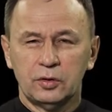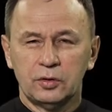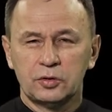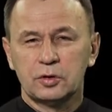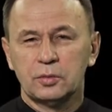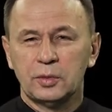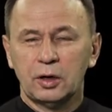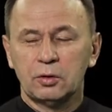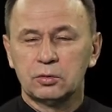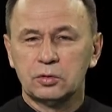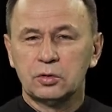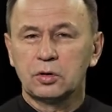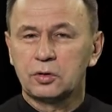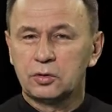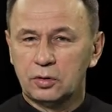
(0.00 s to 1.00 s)
Czy miał
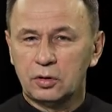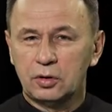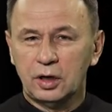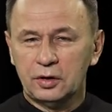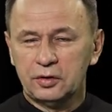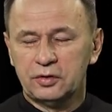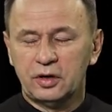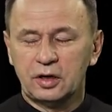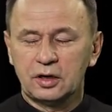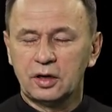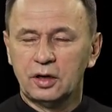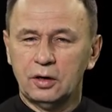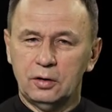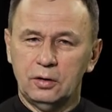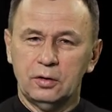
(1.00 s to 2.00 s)
doktorat z
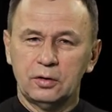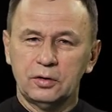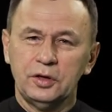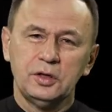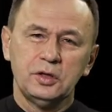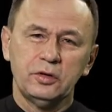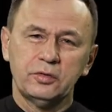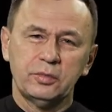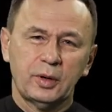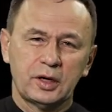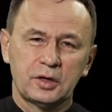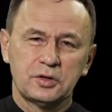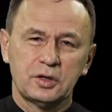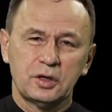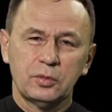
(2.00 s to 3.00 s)
angelologii? Nic
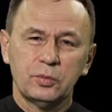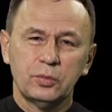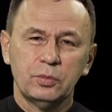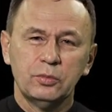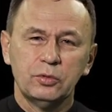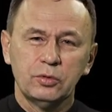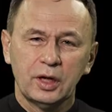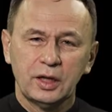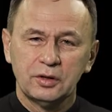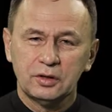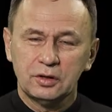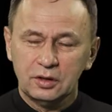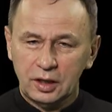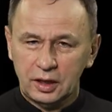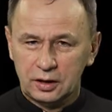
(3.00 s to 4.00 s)
bardziej
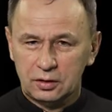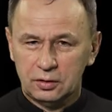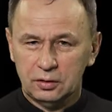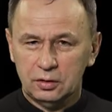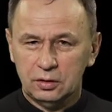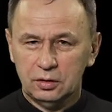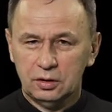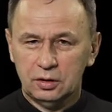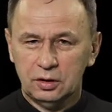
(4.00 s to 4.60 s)
błędnego.